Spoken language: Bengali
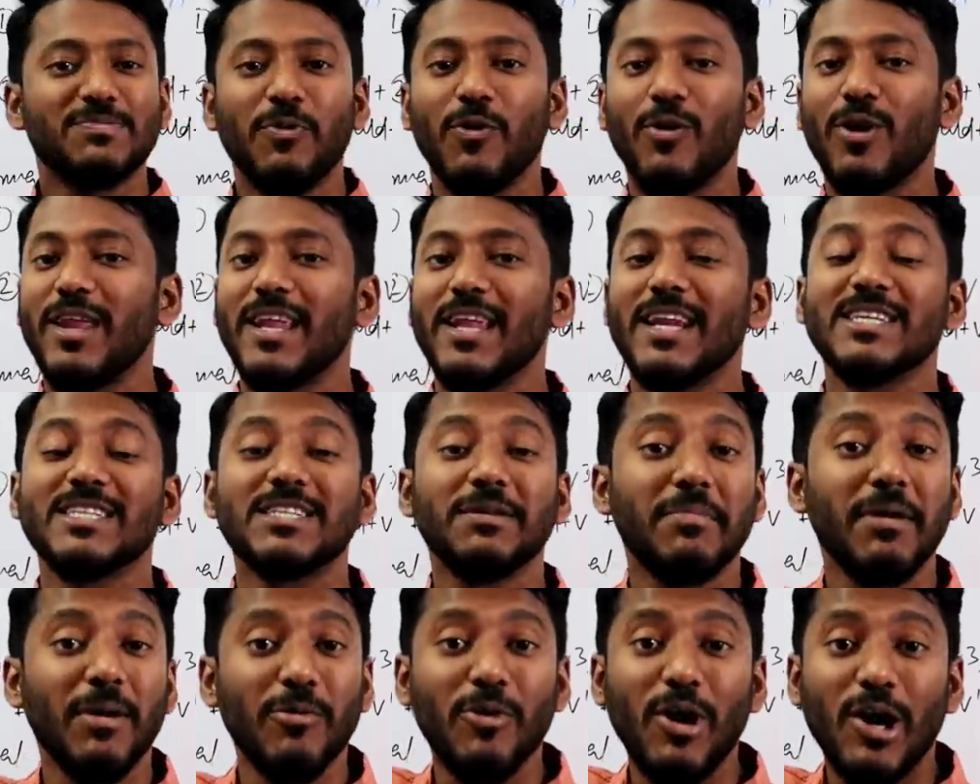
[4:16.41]
স্পোকেন
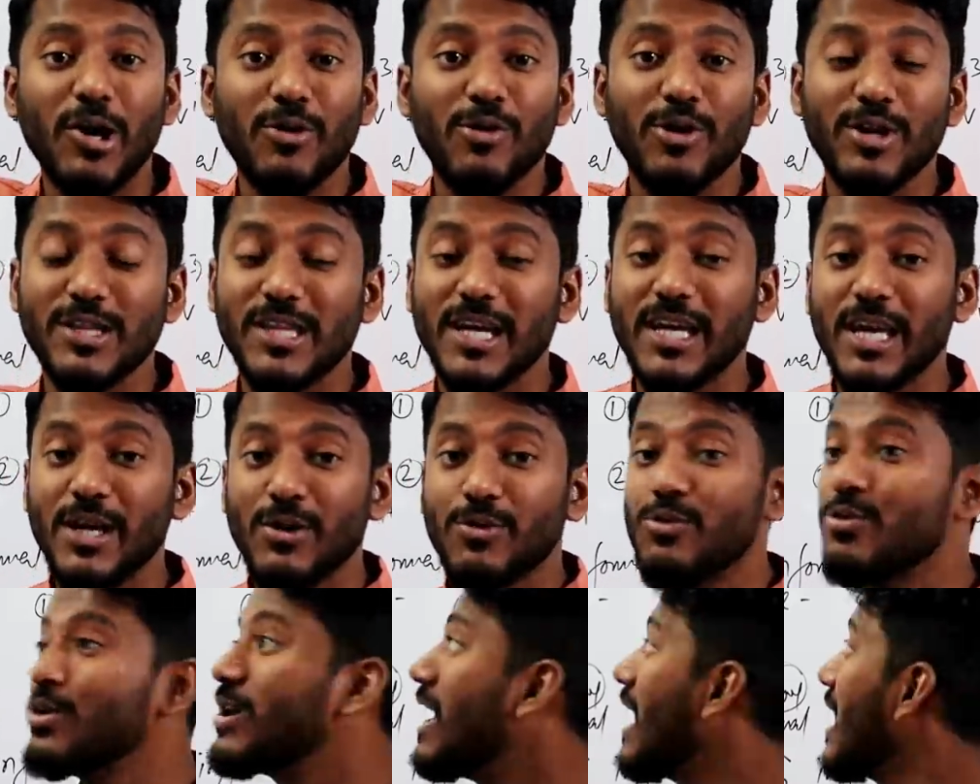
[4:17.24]
ইংলিশে ব্যবহার করে
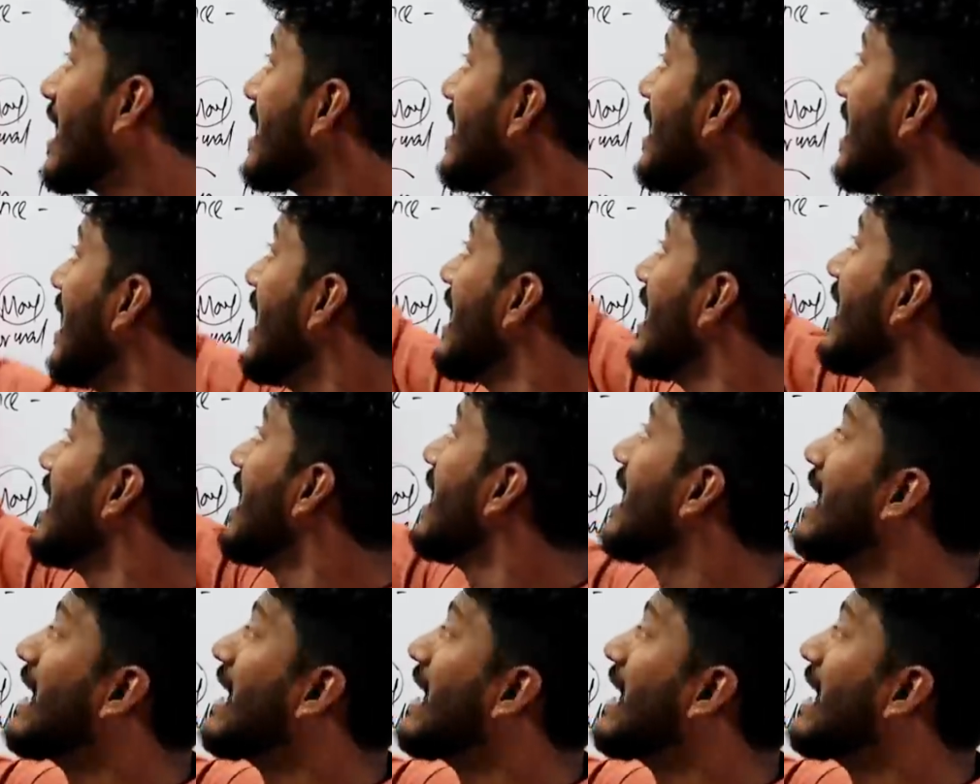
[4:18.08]
থাকি কুড লাগিয়ে